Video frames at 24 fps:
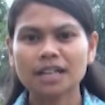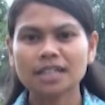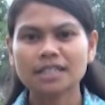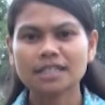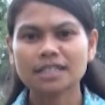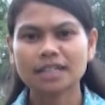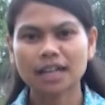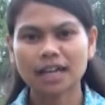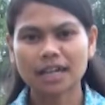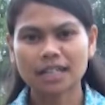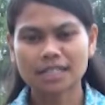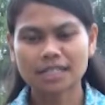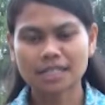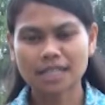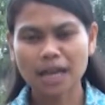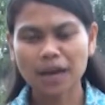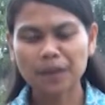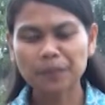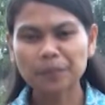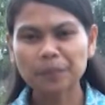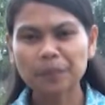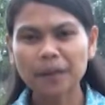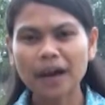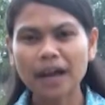Jangan
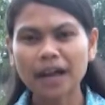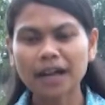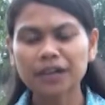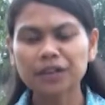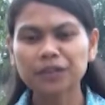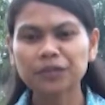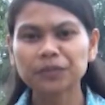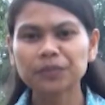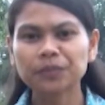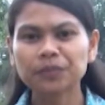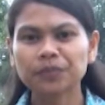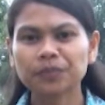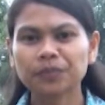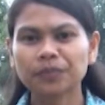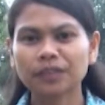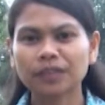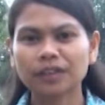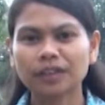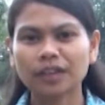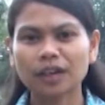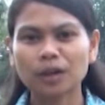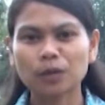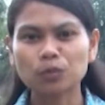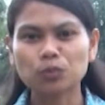sampai
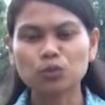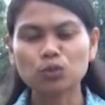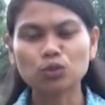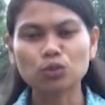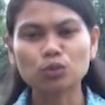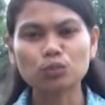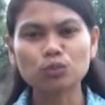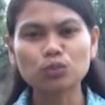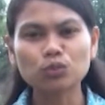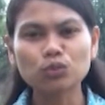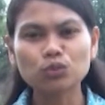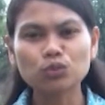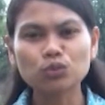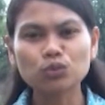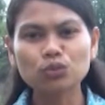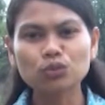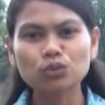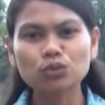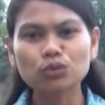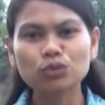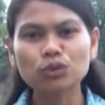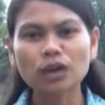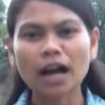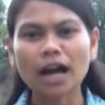ya
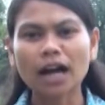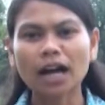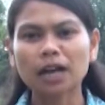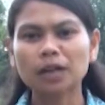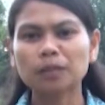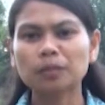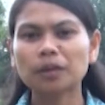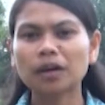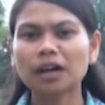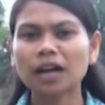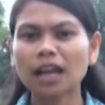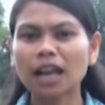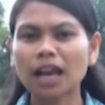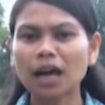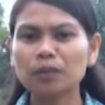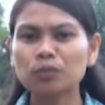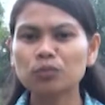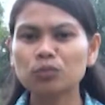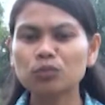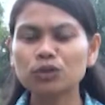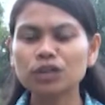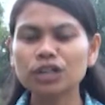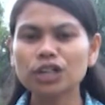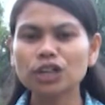buku-buku akan
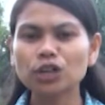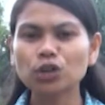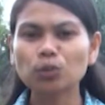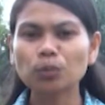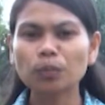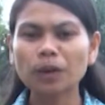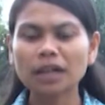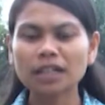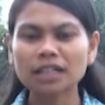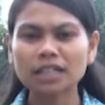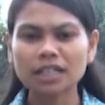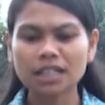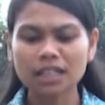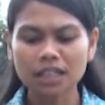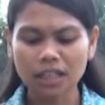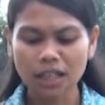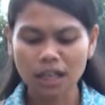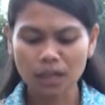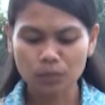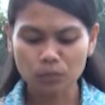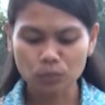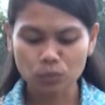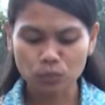mengelabui kehidupan kita,